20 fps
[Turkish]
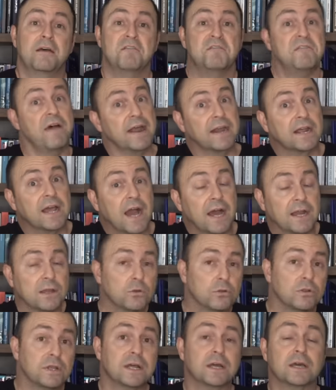
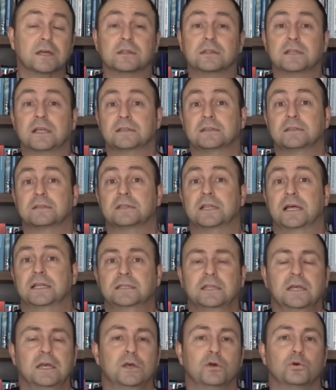Fergani olarak adlandırılan